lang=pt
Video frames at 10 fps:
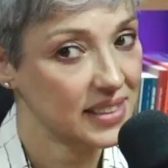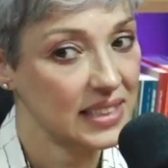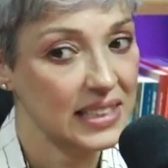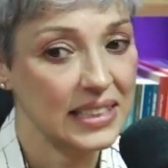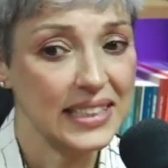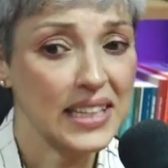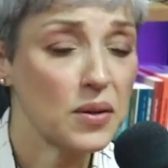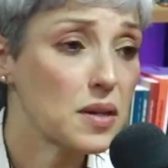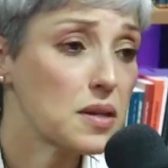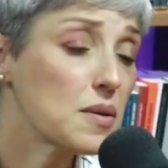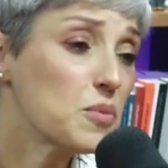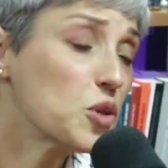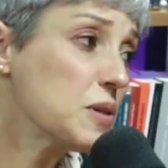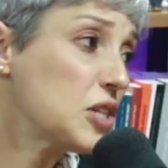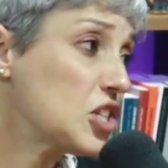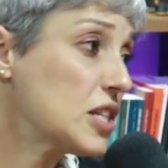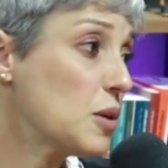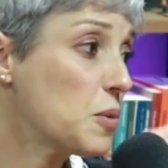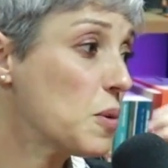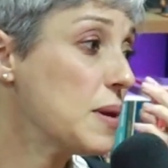Não, tem, eu não? sou muito metida, eu
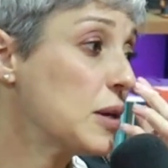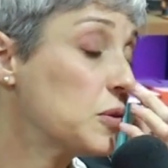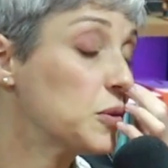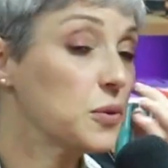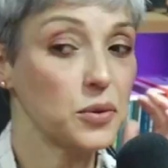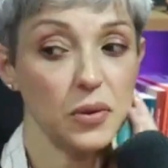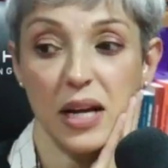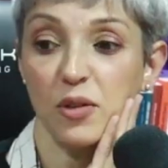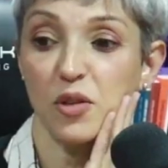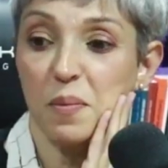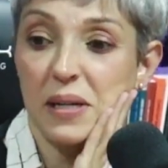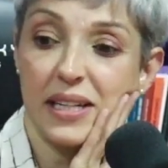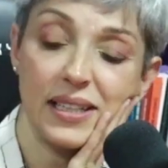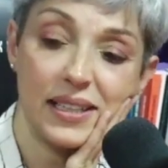publico tudo. Não, tô brincando.